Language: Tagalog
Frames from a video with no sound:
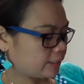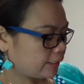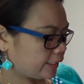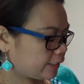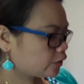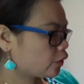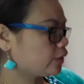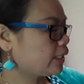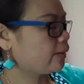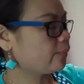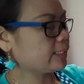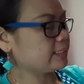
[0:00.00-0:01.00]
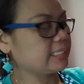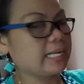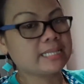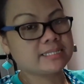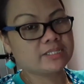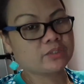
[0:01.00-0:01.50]
ito, dalawang
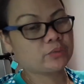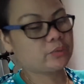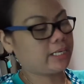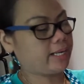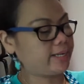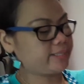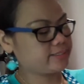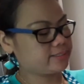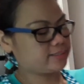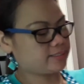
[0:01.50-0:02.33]
klase to guys.